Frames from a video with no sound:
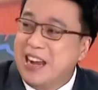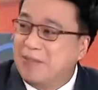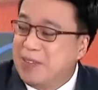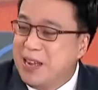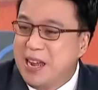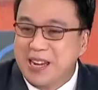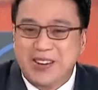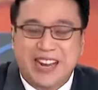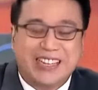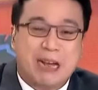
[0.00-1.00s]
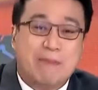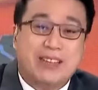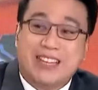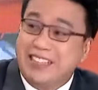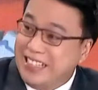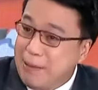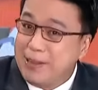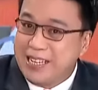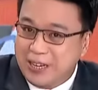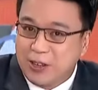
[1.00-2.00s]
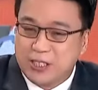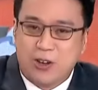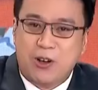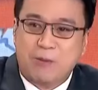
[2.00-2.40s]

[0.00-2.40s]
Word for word: yun ang yun ang dapat dapat isagot. So,